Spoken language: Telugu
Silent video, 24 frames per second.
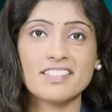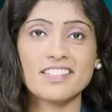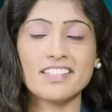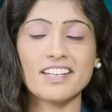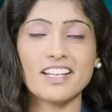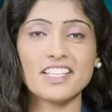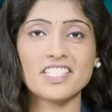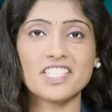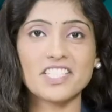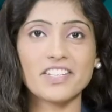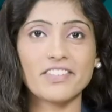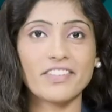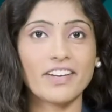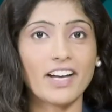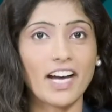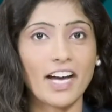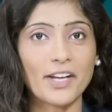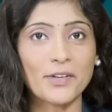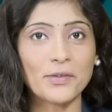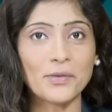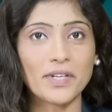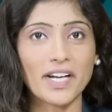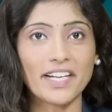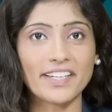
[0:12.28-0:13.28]
చిరంజీవి
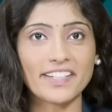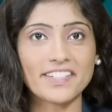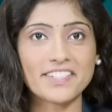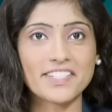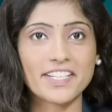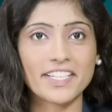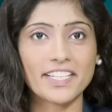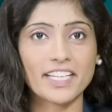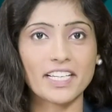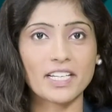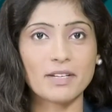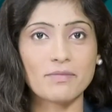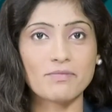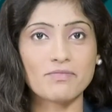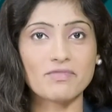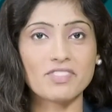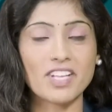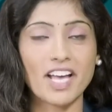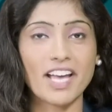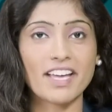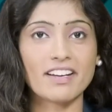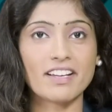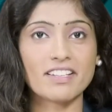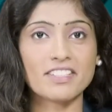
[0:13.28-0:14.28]
గారు నట శిఖరం
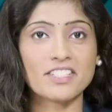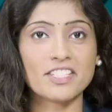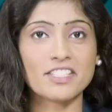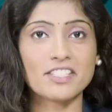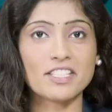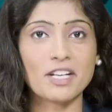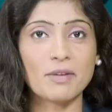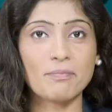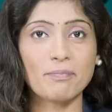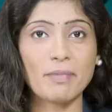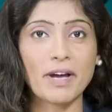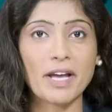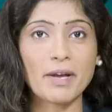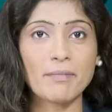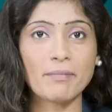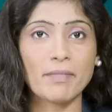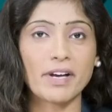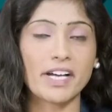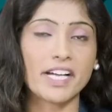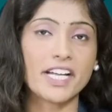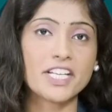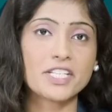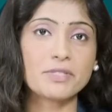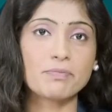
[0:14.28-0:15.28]
సైరా చిత్రంపై
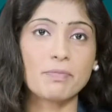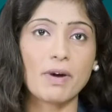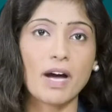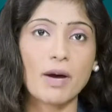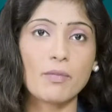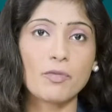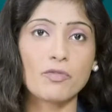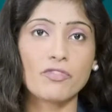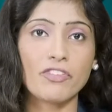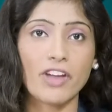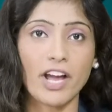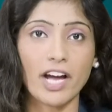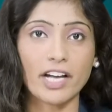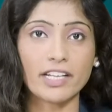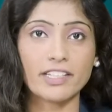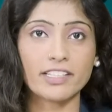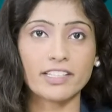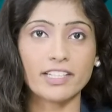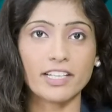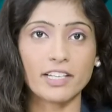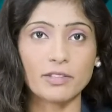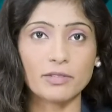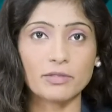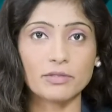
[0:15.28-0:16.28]
మహేష్ బాబు
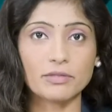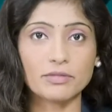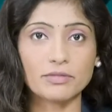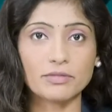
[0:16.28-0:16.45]
వ్యాఖ్యలు